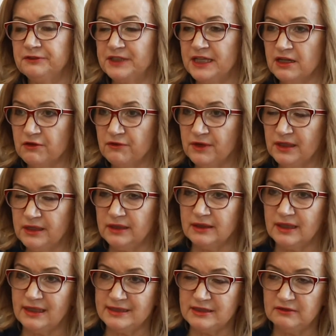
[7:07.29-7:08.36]
w tej chwili
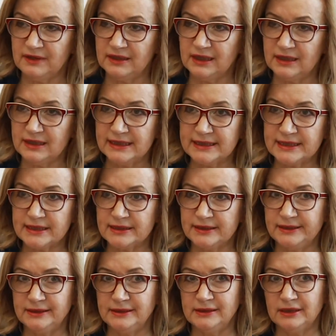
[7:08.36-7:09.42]
realizowana jest
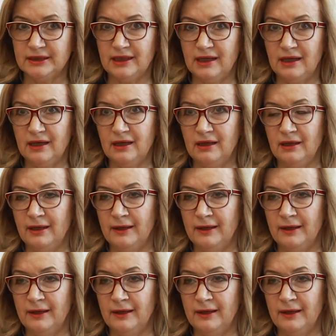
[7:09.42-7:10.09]
e, ta